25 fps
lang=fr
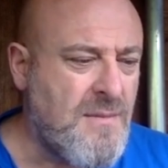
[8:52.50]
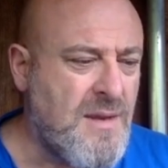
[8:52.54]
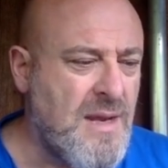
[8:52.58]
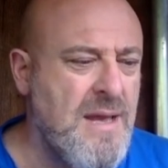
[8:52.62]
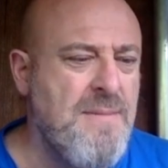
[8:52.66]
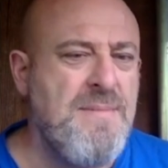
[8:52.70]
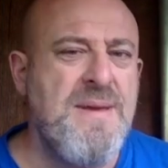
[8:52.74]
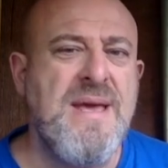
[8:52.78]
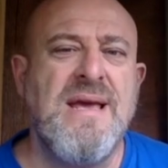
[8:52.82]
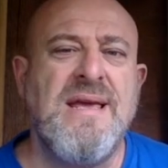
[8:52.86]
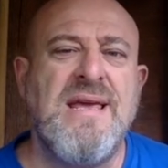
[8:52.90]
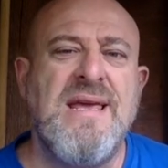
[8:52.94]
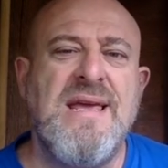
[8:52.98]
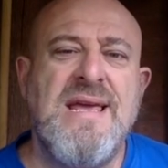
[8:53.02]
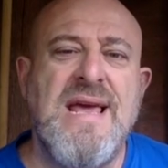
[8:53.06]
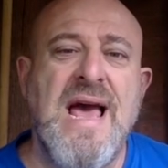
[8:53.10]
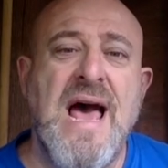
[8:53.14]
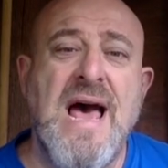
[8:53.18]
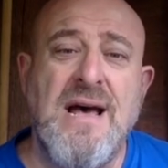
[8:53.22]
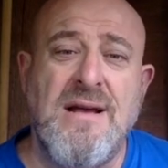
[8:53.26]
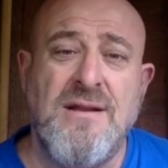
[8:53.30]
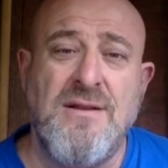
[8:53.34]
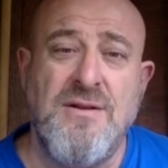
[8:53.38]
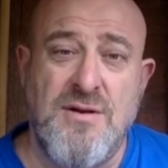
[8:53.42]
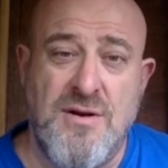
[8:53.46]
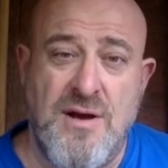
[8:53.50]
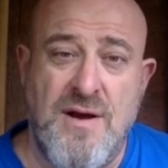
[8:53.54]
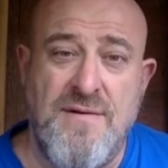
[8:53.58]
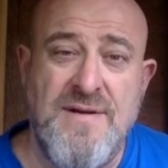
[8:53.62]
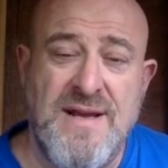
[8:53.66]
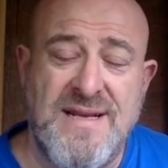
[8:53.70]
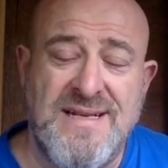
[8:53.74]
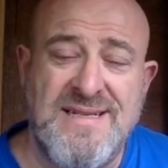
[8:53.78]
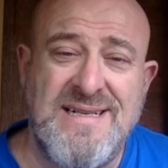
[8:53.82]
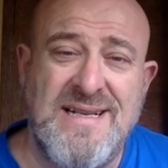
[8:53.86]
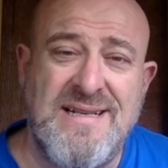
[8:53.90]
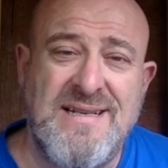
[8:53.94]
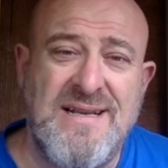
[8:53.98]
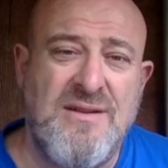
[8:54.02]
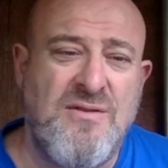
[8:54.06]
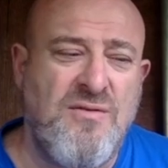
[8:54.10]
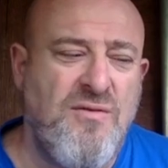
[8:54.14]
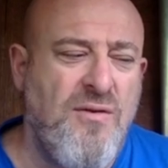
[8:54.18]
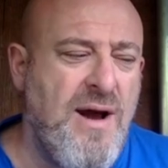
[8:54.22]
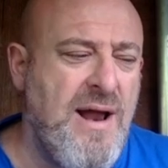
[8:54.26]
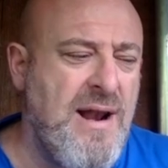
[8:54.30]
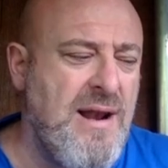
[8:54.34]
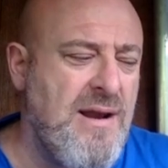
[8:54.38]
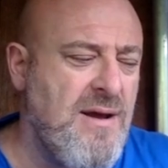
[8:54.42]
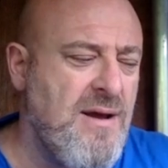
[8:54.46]
et eh bien qu'ils gardent avec cette
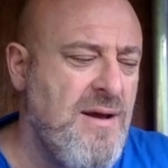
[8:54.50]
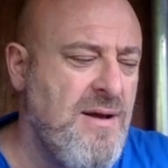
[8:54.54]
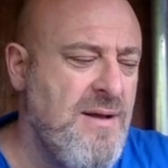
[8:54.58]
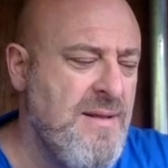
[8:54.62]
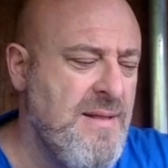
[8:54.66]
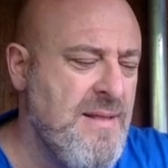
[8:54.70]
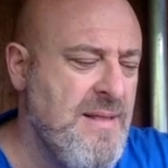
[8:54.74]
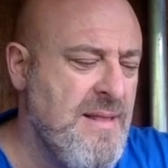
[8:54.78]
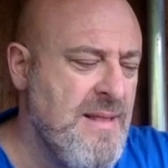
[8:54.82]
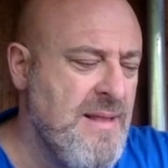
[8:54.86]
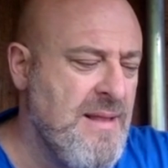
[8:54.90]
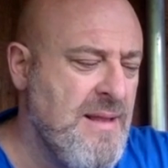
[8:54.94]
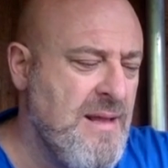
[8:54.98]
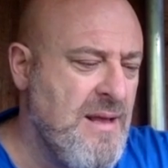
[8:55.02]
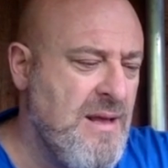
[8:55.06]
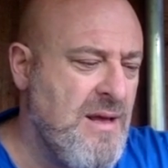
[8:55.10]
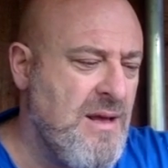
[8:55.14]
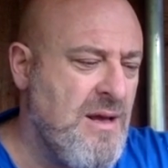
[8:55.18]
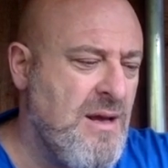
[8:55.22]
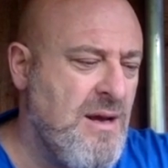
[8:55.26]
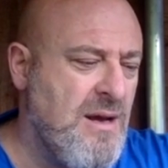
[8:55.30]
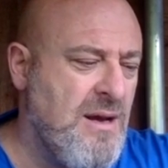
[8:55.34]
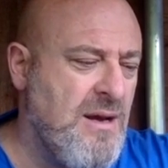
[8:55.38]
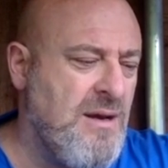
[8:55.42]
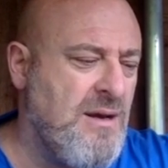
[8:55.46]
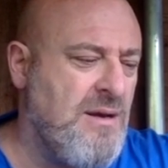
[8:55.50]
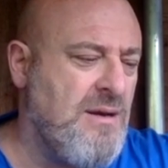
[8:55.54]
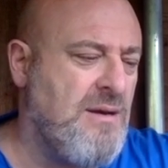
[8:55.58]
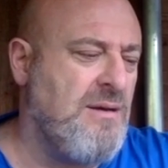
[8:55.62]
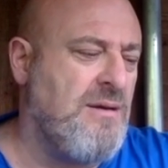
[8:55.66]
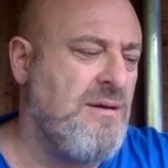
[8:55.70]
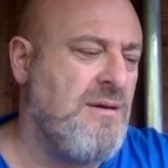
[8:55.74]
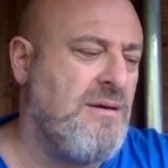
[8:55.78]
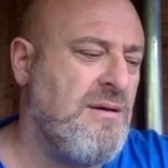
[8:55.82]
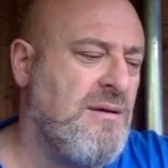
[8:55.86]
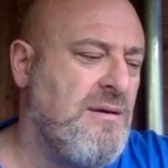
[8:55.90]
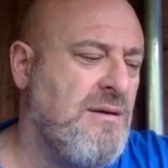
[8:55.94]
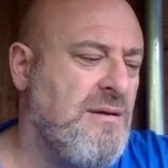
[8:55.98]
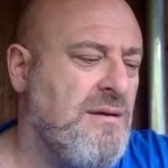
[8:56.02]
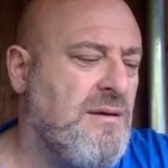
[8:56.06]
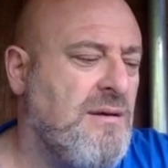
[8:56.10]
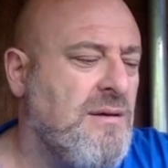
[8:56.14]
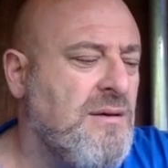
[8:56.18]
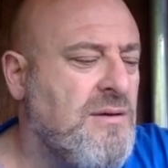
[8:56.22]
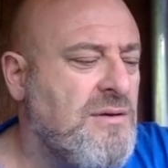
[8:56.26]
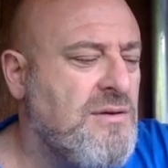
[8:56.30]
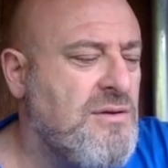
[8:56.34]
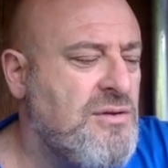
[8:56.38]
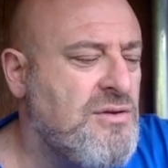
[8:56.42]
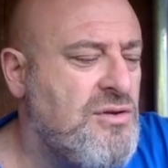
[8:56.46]
étoile
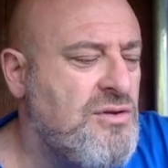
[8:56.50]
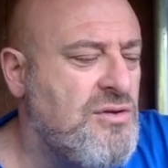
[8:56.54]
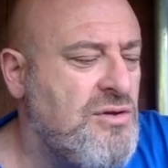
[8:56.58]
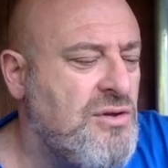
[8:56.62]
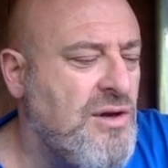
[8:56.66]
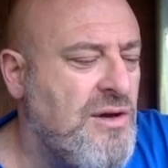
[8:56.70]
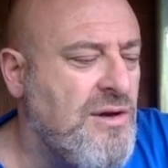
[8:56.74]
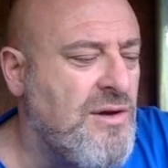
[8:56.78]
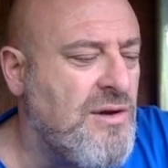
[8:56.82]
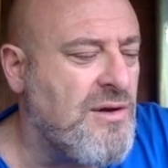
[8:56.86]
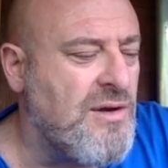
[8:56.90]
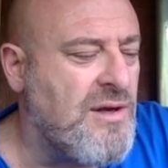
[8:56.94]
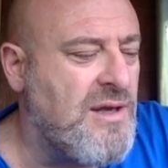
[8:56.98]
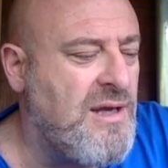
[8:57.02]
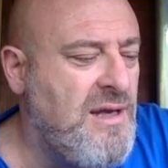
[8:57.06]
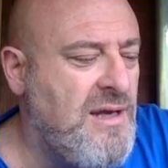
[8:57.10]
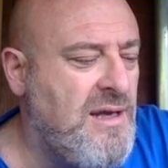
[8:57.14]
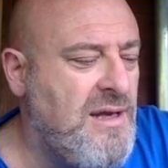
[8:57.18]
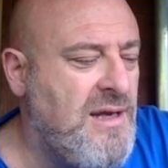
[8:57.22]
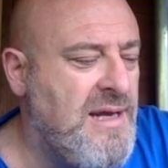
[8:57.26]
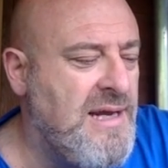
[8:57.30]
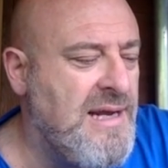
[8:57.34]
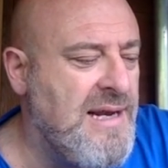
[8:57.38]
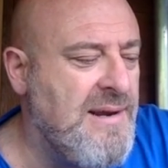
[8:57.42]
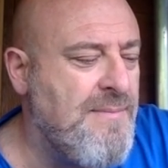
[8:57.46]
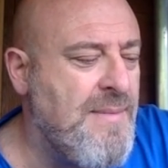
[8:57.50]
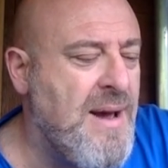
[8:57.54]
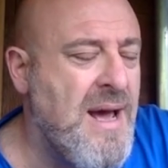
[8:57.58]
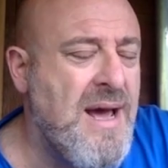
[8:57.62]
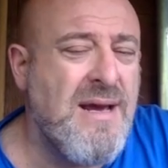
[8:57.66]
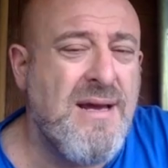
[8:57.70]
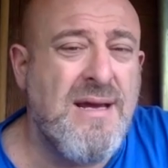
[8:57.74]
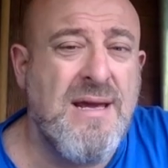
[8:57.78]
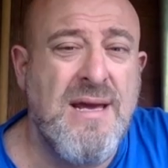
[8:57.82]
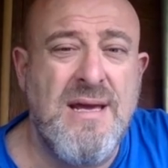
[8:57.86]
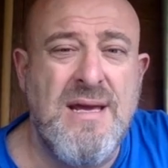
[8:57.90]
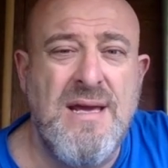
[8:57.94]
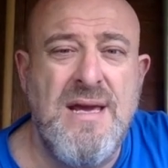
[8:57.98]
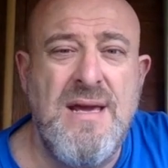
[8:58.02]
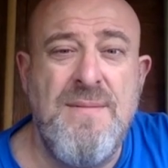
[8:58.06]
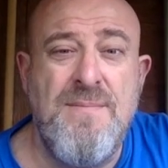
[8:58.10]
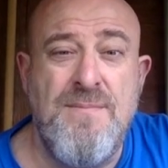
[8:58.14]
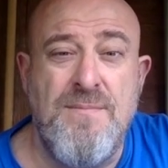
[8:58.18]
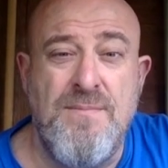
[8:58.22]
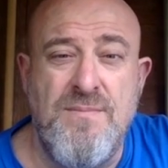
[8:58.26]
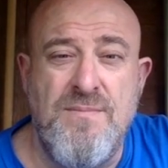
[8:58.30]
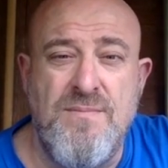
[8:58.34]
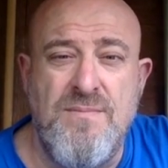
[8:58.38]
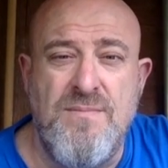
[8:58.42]
euh, euh, qui, qui, les marque et qui,